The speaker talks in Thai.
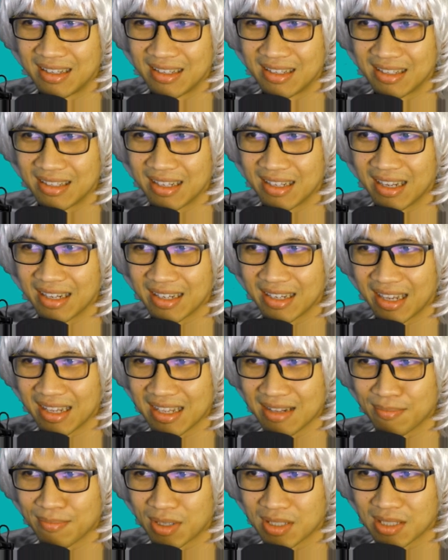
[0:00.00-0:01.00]
เนี่ยเีย
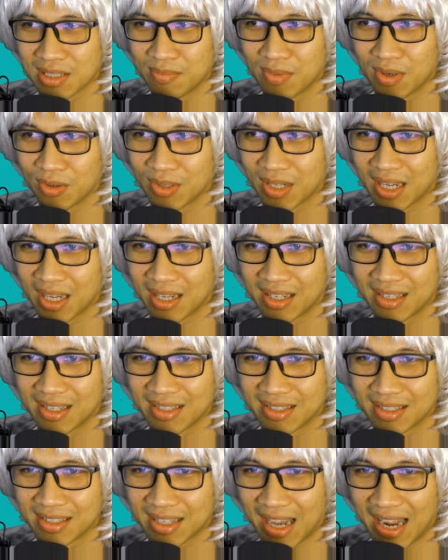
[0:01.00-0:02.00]
impossible เนี่ย
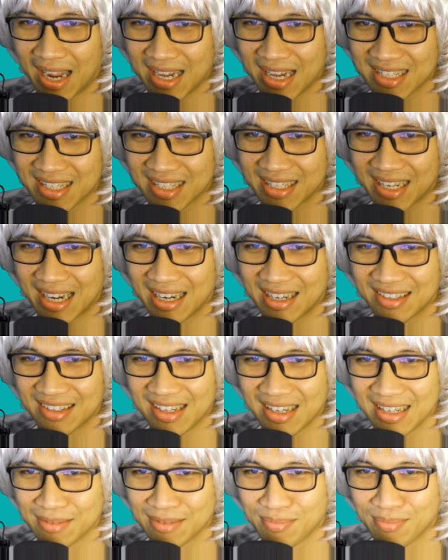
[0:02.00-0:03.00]
ใครเล่นชนะเราอ
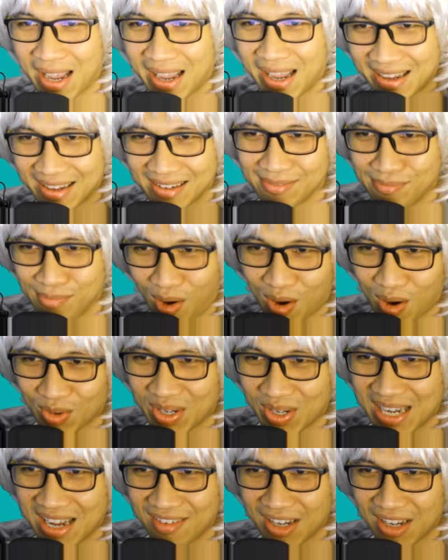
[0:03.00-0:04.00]
ย่าลืมมาบอกด้
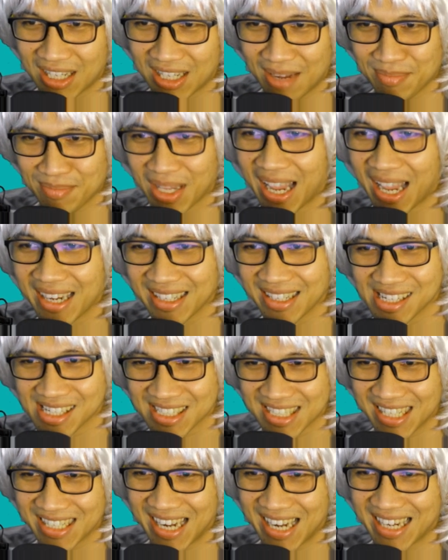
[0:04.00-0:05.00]
วยนะว่าทำยังไงถึง
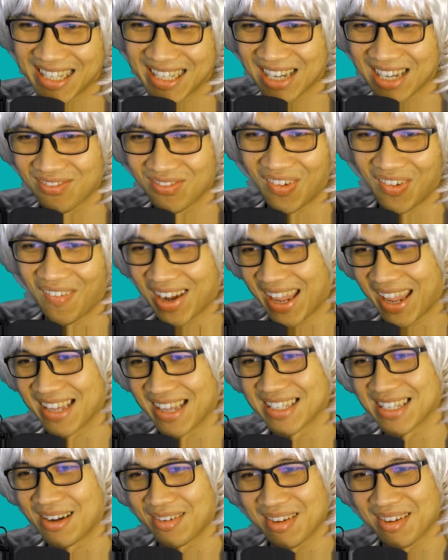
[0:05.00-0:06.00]
จะชนะนะครับ โอเค
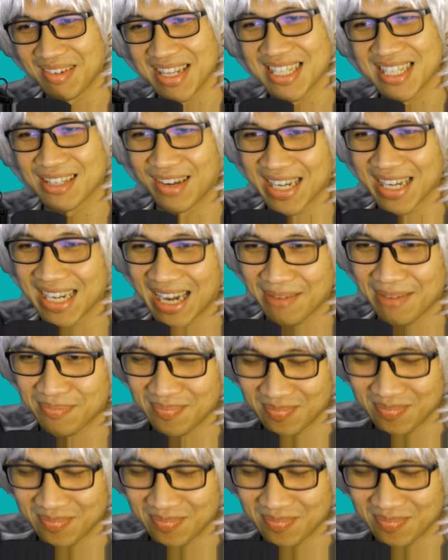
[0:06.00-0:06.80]
สำหรับที่นี้สวัสดีครับ